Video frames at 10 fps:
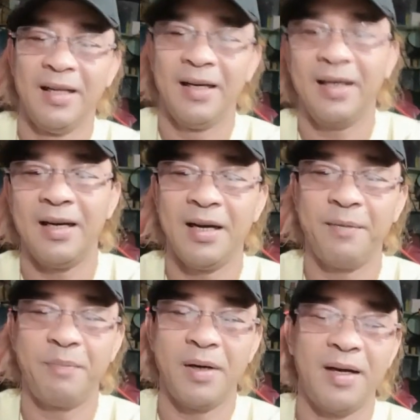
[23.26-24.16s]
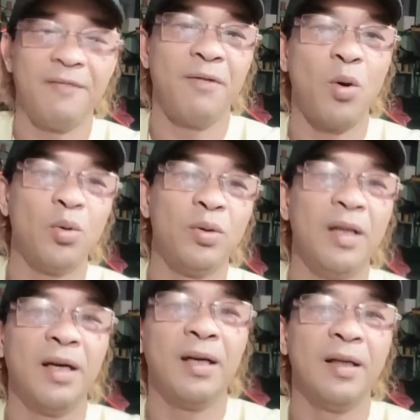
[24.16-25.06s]
nakakapag-upload
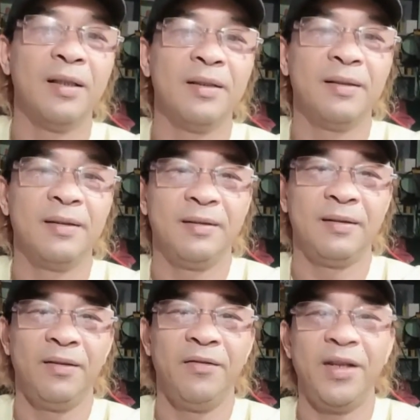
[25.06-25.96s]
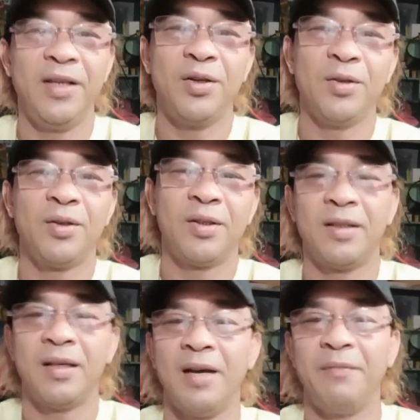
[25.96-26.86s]
ng
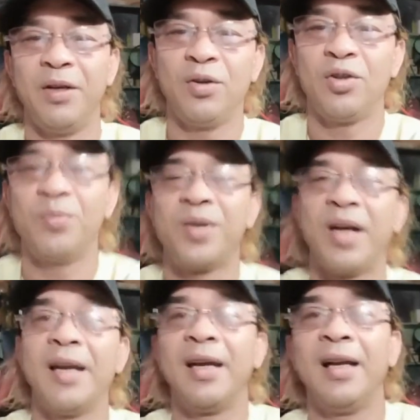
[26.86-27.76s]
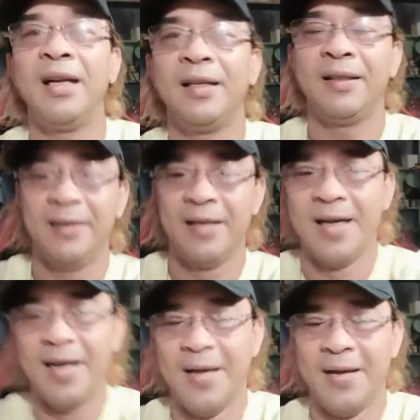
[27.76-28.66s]
videos sa aming YouTube channel.
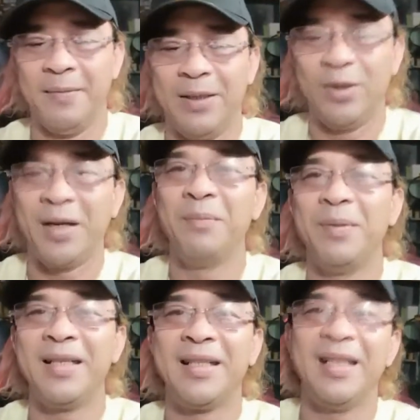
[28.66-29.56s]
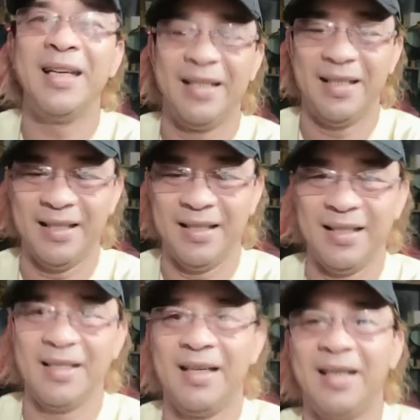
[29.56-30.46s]
Medyo naging busy.
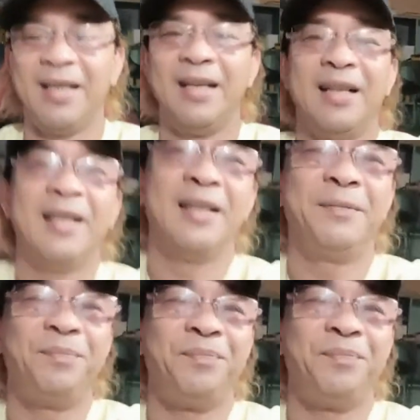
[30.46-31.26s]
Uh,